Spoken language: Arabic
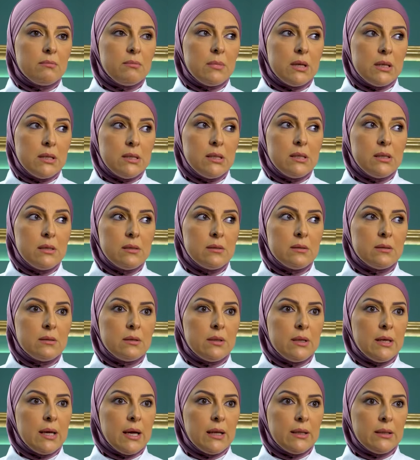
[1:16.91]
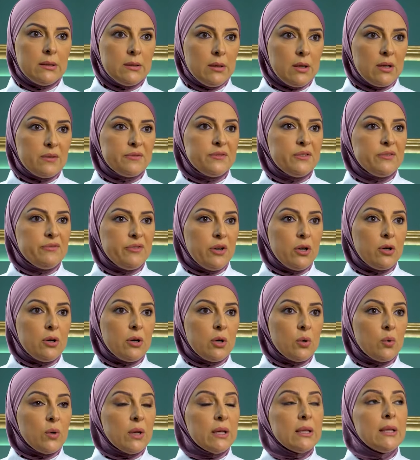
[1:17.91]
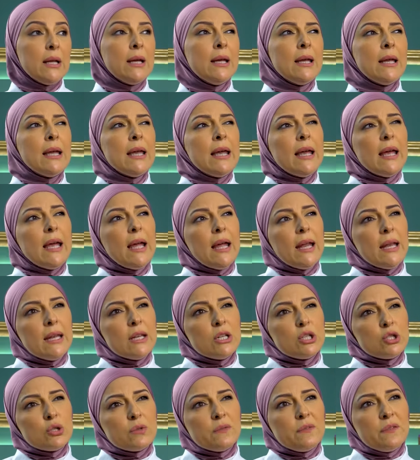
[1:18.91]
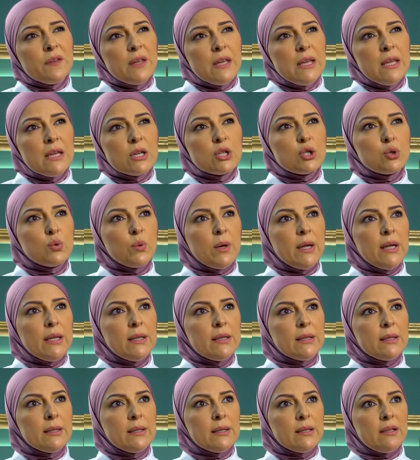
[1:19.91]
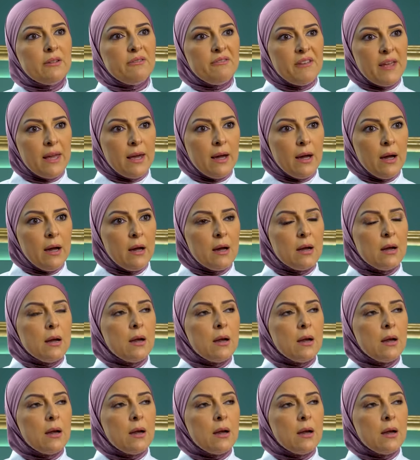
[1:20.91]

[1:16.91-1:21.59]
مني يعني تعرف تفكر وكده انا فيا شويه اندفاع